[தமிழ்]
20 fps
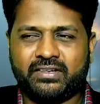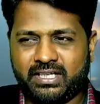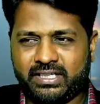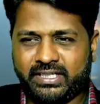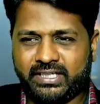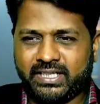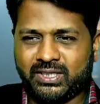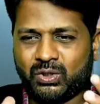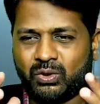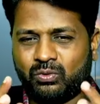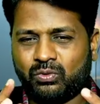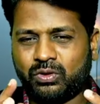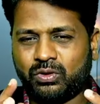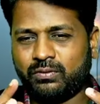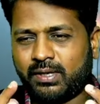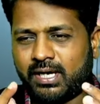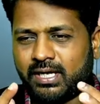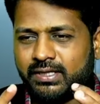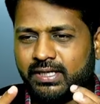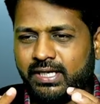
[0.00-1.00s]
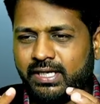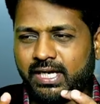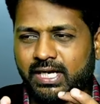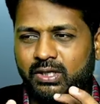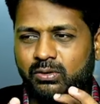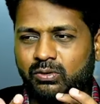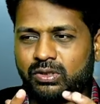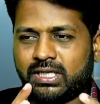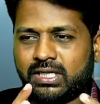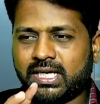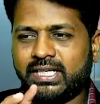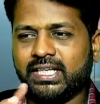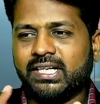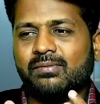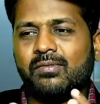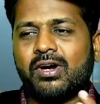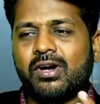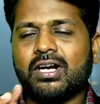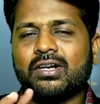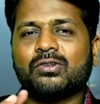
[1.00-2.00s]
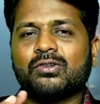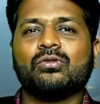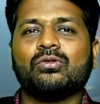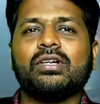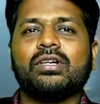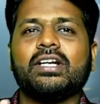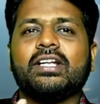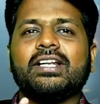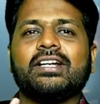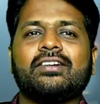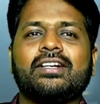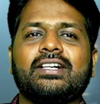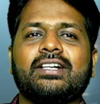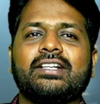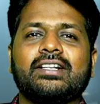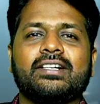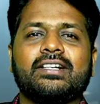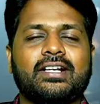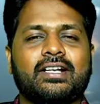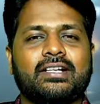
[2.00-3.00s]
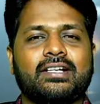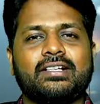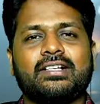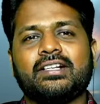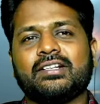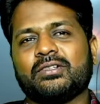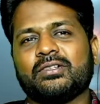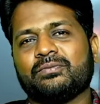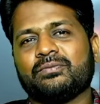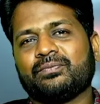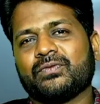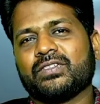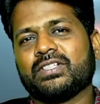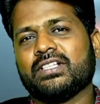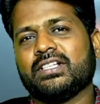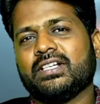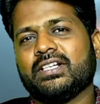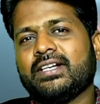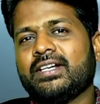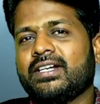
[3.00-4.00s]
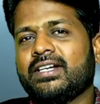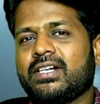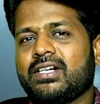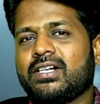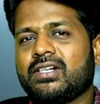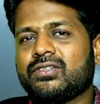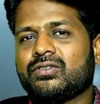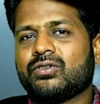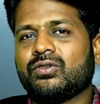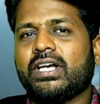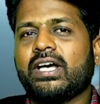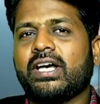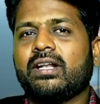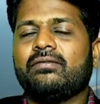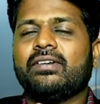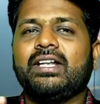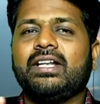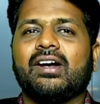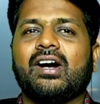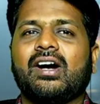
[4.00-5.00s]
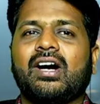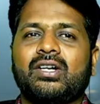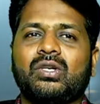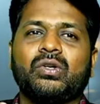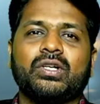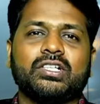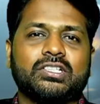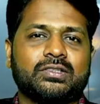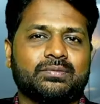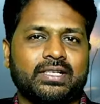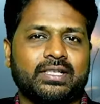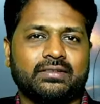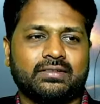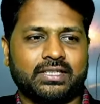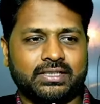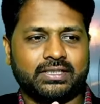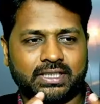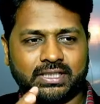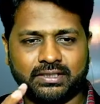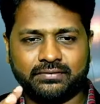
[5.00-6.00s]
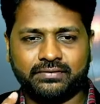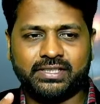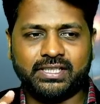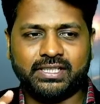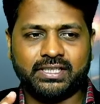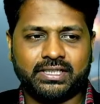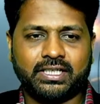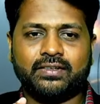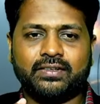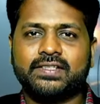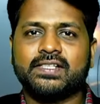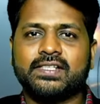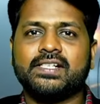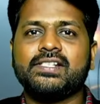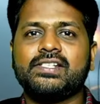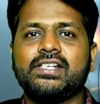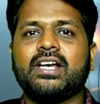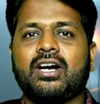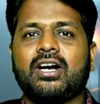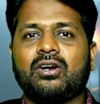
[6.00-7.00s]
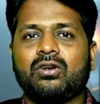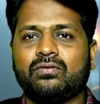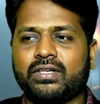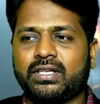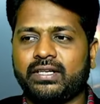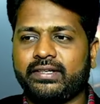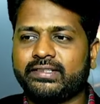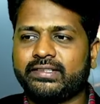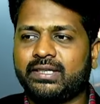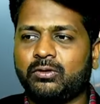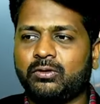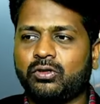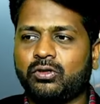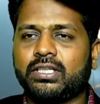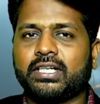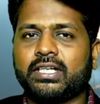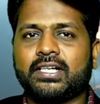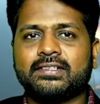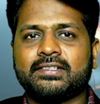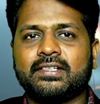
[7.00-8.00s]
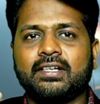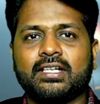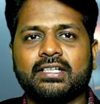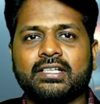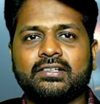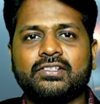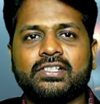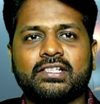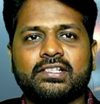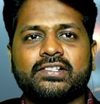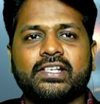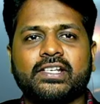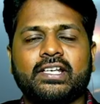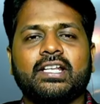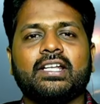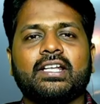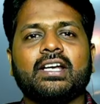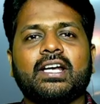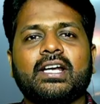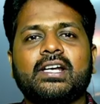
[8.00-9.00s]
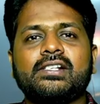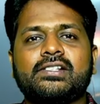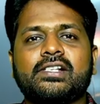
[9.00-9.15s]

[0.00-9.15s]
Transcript: அவர்கள் ஏதோ ஒரு மாதிரியான ஒரு கடினமான சூழ்நிலையில் அவர்கள் இருக்கிறார்கள்னு அர்த்தம் ஸோ தே ஆர் வெரி ஹார்ட் டு எக்ஸ்பிளைன் அந்த அந்த விஷயத்தை அவர் செஞ்சே ஆகணும் ஃபார் எக்ஸாம்பிள் ஒரு டாஸ்க் இருக்குது அந்த விஷயத்தை செய்து